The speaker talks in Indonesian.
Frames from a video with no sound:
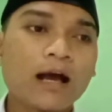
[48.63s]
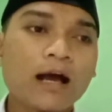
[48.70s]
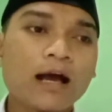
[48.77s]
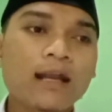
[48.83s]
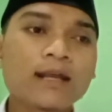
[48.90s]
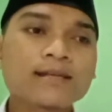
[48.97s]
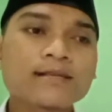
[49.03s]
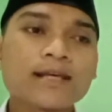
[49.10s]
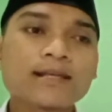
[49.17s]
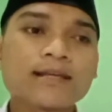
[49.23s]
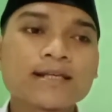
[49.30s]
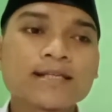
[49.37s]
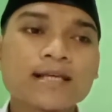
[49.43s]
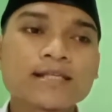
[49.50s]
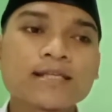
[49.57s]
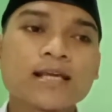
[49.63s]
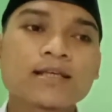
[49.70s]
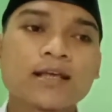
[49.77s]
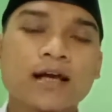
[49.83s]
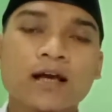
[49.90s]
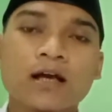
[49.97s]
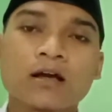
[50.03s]
Alasan dasar
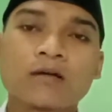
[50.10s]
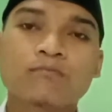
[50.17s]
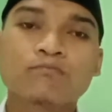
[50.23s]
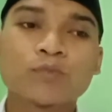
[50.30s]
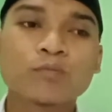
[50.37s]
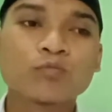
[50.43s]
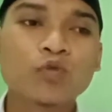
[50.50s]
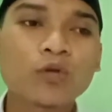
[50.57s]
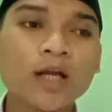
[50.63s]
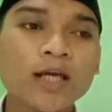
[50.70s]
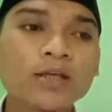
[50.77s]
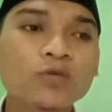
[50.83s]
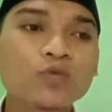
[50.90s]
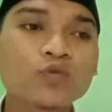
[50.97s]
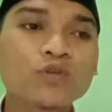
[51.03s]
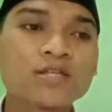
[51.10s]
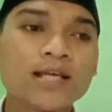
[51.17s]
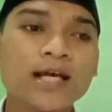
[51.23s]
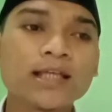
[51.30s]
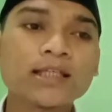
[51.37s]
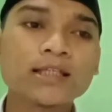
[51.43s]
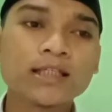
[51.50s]
saya memulai
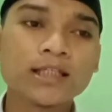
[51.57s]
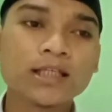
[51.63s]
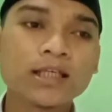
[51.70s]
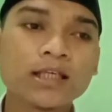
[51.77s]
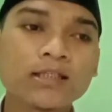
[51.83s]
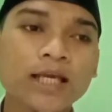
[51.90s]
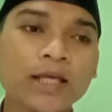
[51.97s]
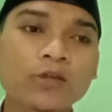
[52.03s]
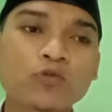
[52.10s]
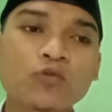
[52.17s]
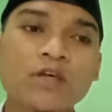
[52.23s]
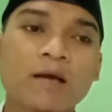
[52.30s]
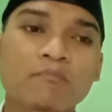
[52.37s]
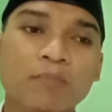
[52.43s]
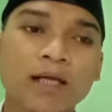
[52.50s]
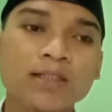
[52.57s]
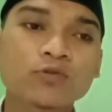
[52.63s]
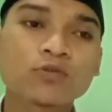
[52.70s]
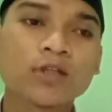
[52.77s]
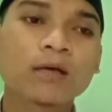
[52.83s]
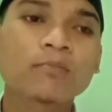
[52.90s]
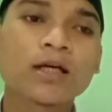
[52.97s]
usaha ini yaitu yang paling
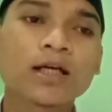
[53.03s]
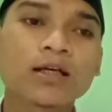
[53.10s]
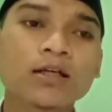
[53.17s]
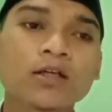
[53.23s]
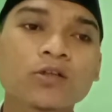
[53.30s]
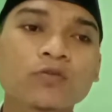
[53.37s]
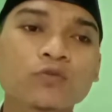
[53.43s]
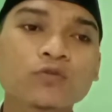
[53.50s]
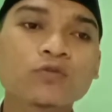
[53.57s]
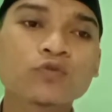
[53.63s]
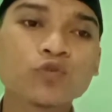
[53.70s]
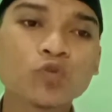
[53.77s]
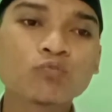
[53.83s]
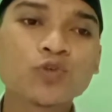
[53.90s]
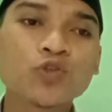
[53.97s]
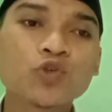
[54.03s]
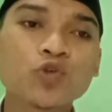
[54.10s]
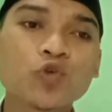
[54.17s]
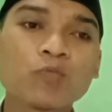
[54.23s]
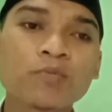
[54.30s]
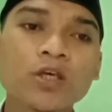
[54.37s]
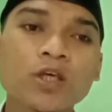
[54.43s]
utama untuk
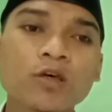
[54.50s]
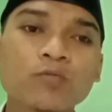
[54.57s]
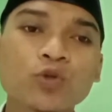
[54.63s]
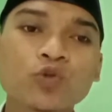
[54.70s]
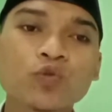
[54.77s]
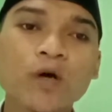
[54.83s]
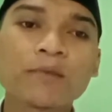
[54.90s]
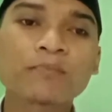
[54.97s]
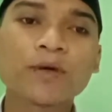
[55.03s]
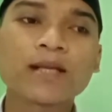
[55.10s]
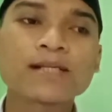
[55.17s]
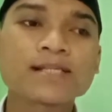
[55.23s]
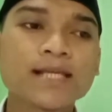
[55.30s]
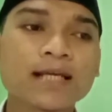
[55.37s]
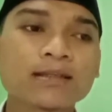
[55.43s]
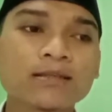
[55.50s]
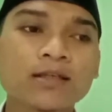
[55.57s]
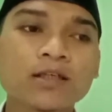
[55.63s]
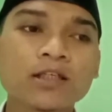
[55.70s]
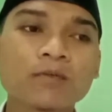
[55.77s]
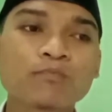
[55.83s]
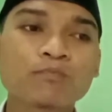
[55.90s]
mencukupi kebutuhan para
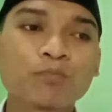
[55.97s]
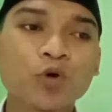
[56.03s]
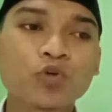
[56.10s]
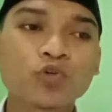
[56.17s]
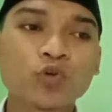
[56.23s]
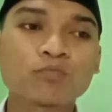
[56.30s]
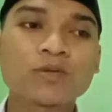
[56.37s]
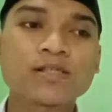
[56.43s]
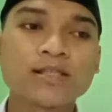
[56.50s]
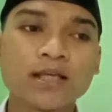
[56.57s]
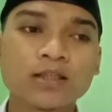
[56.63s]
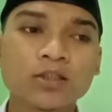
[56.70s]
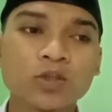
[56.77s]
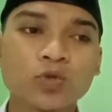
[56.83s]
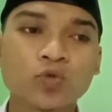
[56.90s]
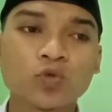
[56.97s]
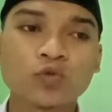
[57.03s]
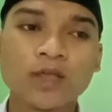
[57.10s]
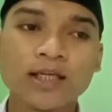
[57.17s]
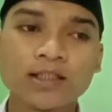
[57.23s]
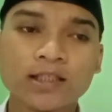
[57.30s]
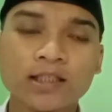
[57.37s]
santri di pondok pesantren Nurul
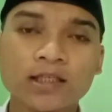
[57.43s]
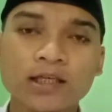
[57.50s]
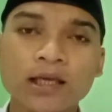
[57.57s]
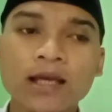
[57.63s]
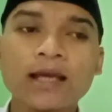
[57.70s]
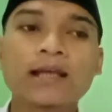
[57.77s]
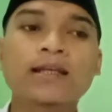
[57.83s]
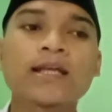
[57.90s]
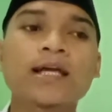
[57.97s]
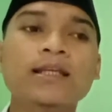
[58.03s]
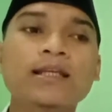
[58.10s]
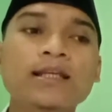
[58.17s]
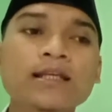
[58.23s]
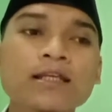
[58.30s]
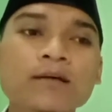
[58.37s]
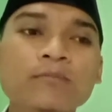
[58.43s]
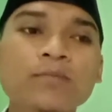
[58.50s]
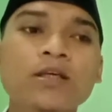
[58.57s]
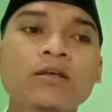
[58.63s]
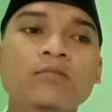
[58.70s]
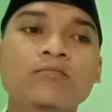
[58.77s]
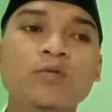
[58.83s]
Huda ini dan
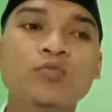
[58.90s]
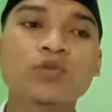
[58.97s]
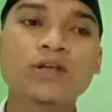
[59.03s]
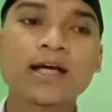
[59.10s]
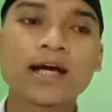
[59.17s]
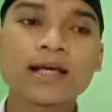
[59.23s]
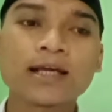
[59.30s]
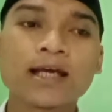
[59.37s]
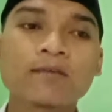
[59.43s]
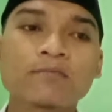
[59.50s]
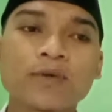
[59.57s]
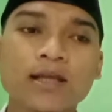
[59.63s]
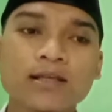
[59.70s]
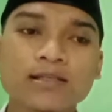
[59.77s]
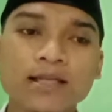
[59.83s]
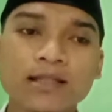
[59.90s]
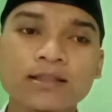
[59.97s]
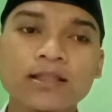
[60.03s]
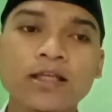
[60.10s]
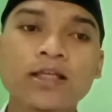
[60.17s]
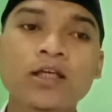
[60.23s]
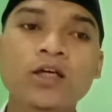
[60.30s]
lebih memudahkan para
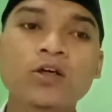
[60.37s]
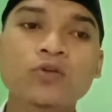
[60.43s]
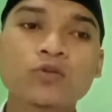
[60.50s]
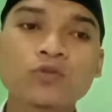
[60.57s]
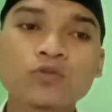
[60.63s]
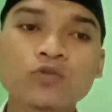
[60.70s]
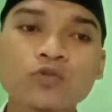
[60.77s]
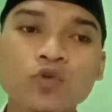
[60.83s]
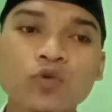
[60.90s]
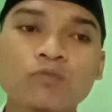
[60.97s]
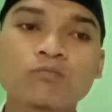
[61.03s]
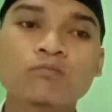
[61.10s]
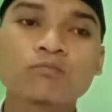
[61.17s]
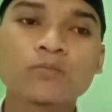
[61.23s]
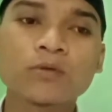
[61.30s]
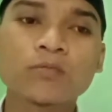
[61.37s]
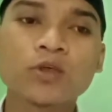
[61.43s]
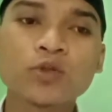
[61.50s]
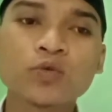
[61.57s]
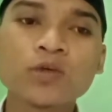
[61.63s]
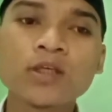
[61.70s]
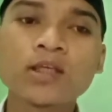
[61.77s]
santri untuk
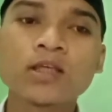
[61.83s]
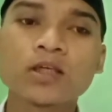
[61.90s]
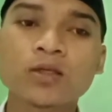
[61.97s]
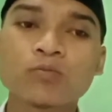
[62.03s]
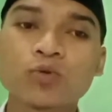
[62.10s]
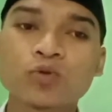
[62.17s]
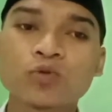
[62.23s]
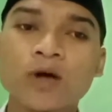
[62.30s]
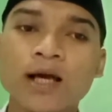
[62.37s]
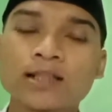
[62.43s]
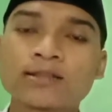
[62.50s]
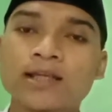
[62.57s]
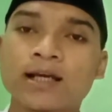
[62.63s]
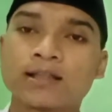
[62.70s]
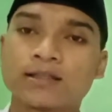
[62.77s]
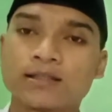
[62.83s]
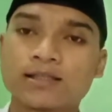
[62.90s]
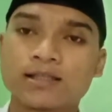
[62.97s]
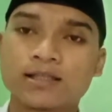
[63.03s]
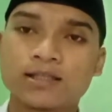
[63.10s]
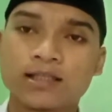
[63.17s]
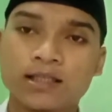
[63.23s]
memenuhi kebutuhannya
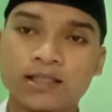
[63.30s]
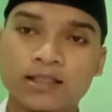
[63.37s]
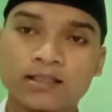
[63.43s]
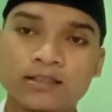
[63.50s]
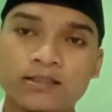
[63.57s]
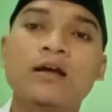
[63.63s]
tersendiri.